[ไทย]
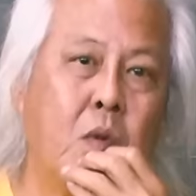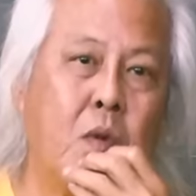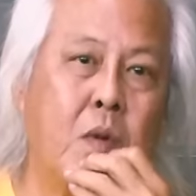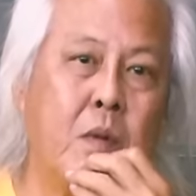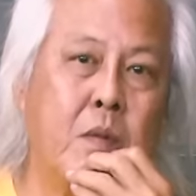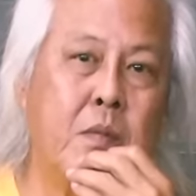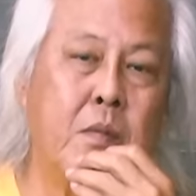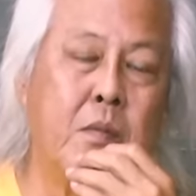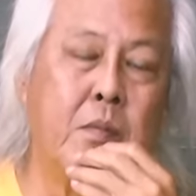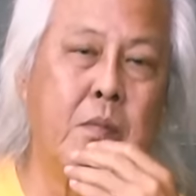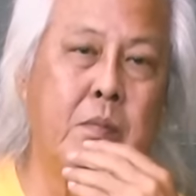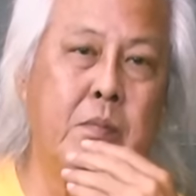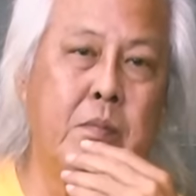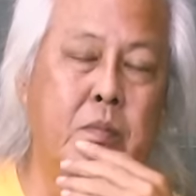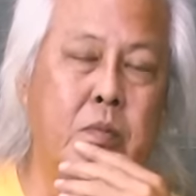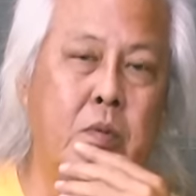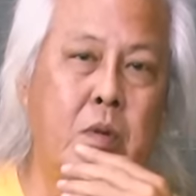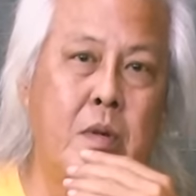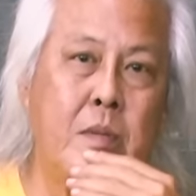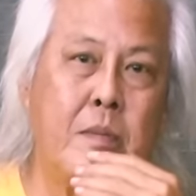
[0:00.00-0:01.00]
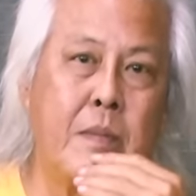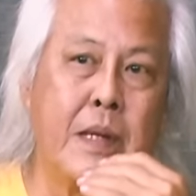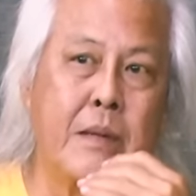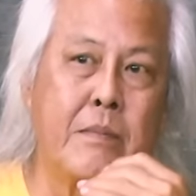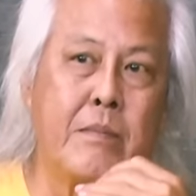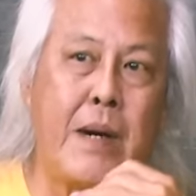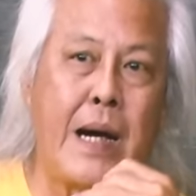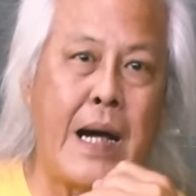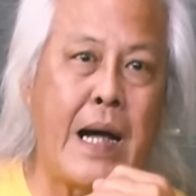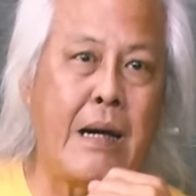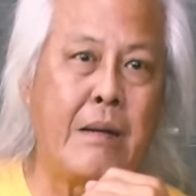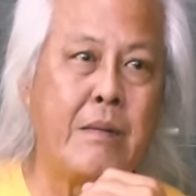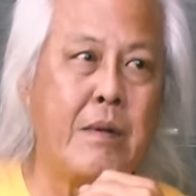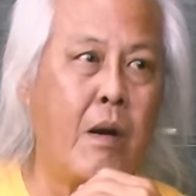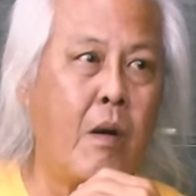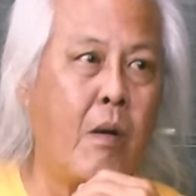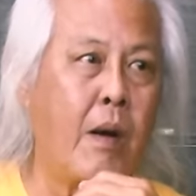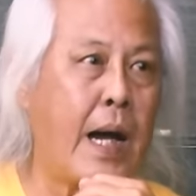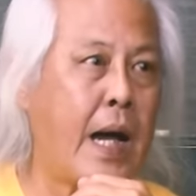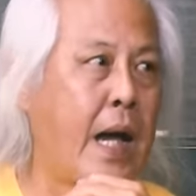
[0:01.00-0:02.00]
โอ้พวกมันบ้าเป
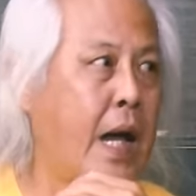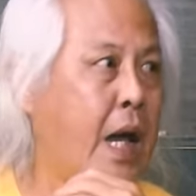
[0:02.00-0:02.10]
ล่าวะ